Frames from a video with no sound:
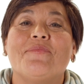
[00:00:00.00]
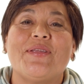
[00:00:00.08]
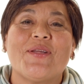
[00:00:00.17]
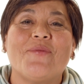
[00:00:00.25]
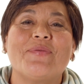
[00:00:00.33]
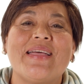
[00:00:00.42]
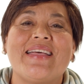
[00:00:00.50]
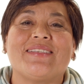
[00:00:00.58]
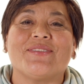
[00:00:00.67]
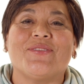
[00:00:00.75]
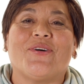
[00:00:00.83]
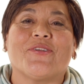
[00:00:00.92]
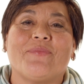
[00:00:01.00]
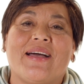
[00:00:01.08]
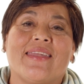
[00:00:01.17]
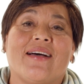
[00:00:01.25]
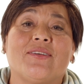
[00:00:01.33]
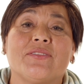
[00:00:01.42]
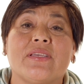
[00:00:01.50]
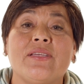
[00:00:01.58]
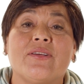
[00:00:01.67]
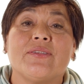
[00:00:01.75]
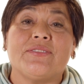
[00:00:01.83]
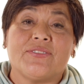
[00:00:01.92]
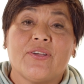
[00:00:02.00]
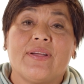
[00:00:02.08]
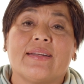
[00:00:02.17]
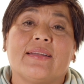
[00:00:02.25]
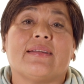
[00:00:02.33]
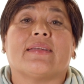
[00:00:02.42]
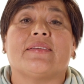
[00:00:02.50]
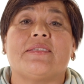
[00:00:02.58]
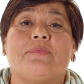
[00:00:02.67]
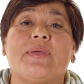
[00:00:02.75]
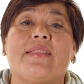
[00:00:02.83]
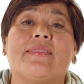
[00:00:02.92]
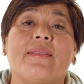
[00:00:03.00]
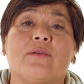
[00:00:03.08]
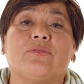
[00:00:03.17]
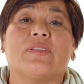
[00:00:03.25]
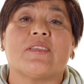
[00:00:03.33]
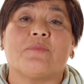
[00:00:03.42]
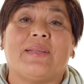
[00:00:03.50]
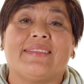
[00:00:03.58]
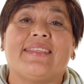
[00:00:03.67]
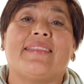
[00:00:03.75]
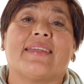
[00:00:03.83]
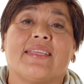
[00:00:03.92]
Mi nombre es Norma Arauz y hoy soy recipiente de un trasplante de